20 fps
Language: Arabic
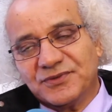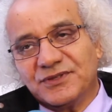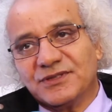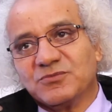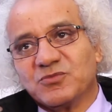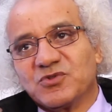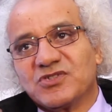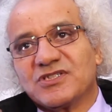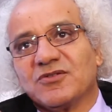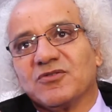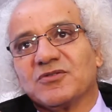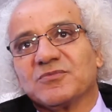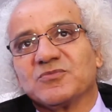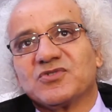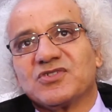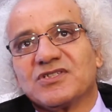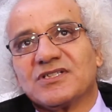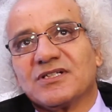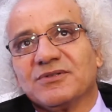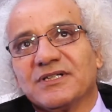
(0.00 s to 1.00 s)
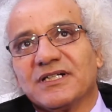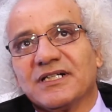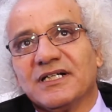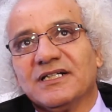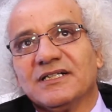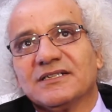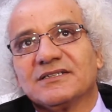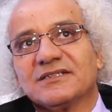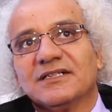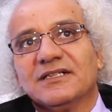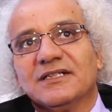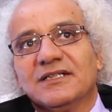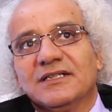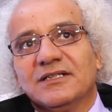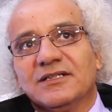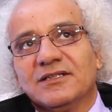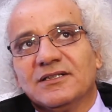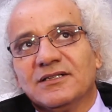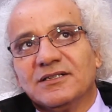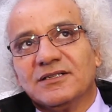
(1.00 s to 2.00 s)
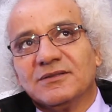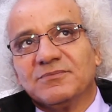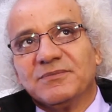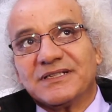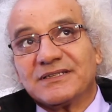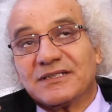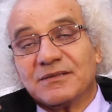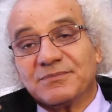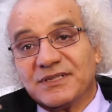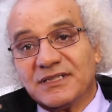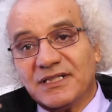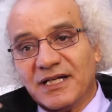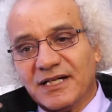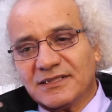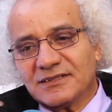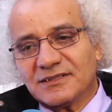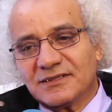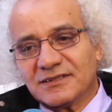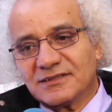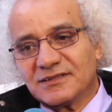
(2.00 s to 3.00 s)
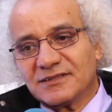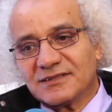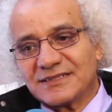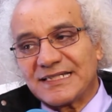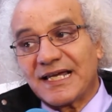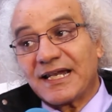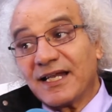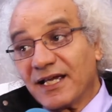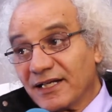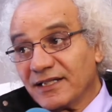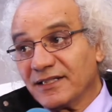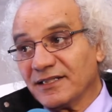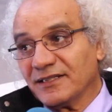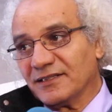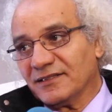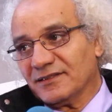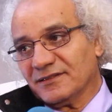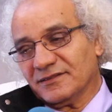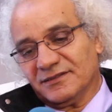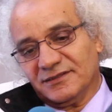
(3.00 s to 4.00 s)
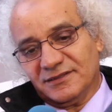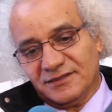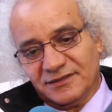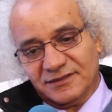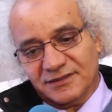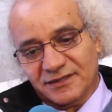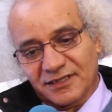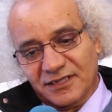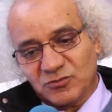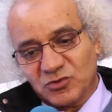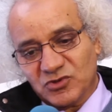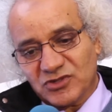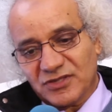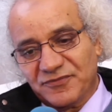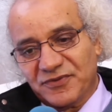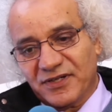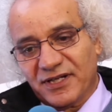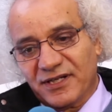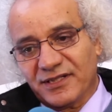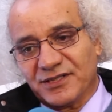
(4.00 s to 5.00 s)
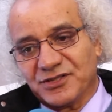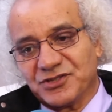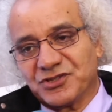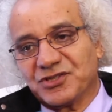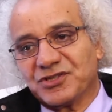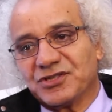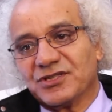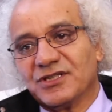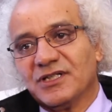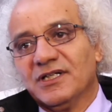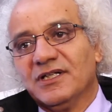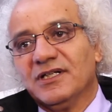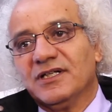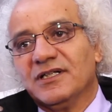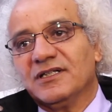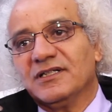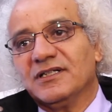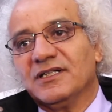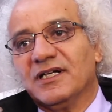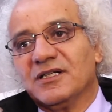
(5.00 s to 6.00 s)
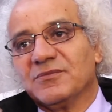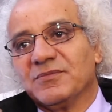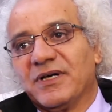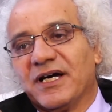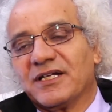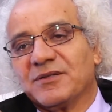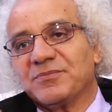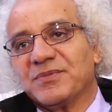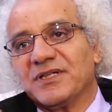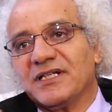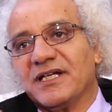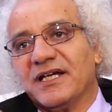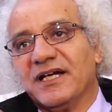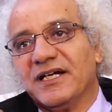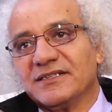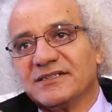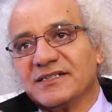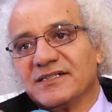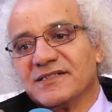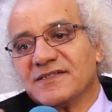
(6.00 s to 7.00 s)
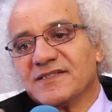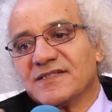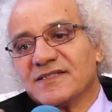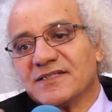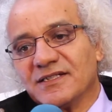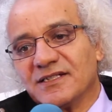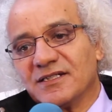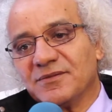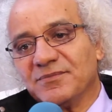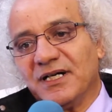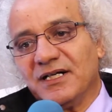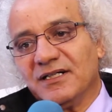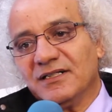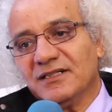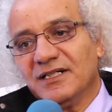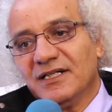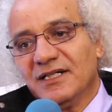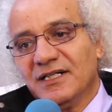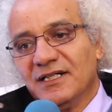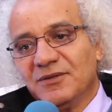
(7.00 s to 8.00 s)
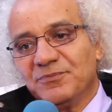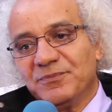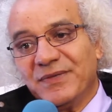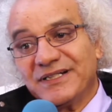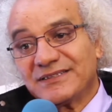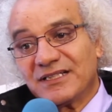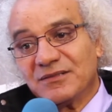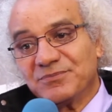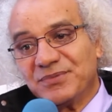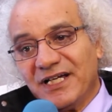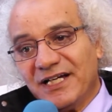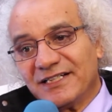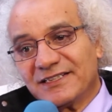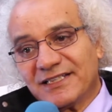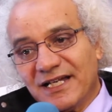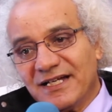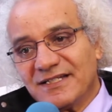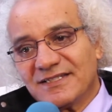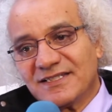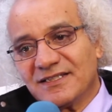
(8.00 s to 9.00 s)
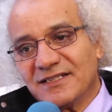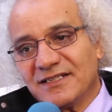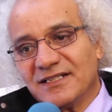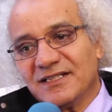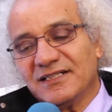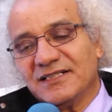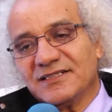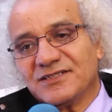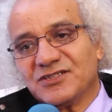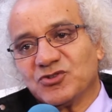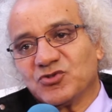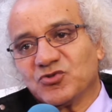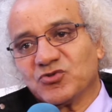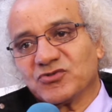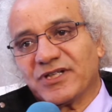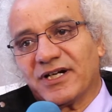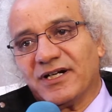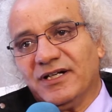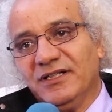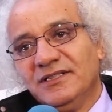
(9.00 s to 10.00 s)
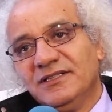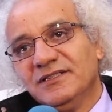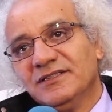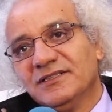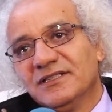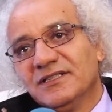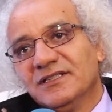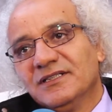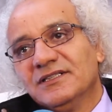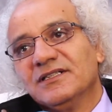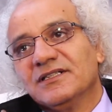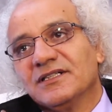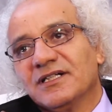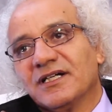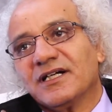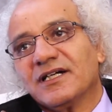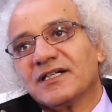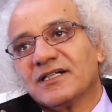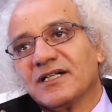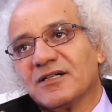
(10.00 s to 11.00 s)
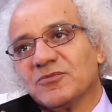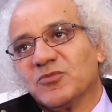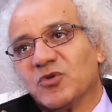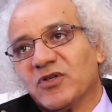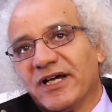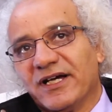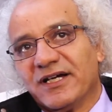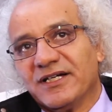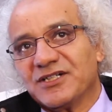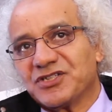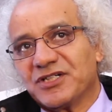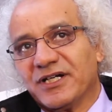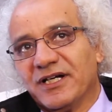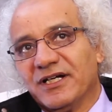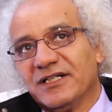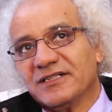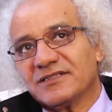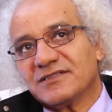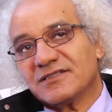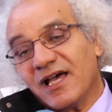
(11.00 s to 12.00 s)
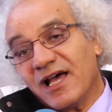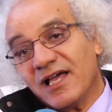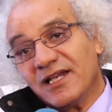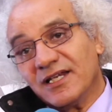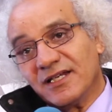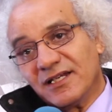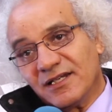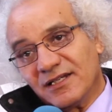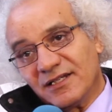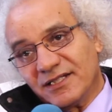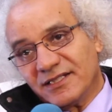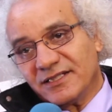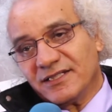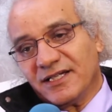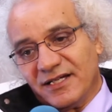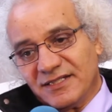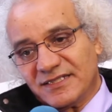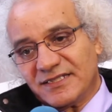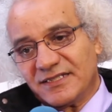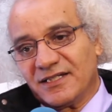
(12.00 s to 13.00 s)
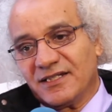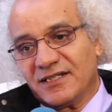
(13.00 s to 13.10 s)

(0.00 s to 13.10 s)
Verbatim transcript: في مستوى المستويات ما طبيعة تلقي المتفرج المغربي لهذه السينما ما طبيعة الأسئلة التي تطرح خلال المناقشات هل هي